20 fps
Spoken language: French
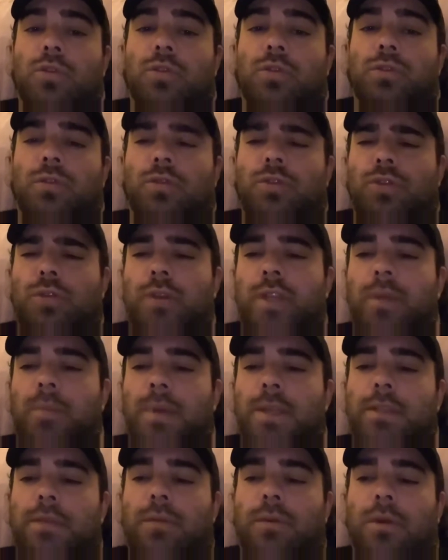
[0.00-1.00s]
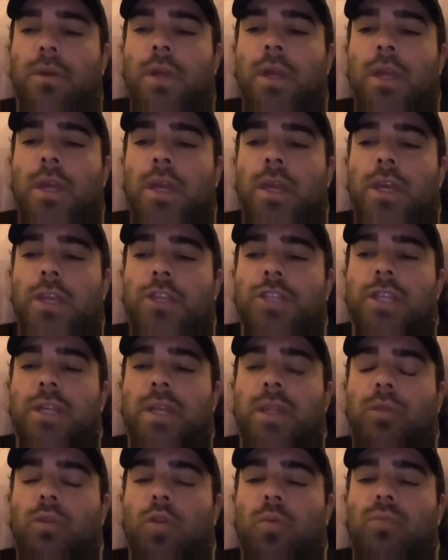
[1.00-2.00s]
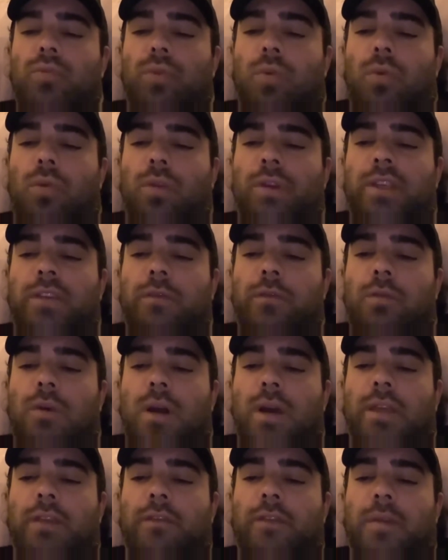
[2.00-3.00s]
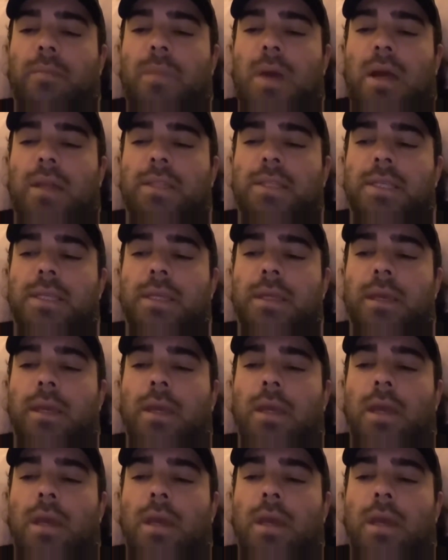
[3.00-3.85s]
chose de joli parce que j'ai les deux bureaux qui vont arriver mardi,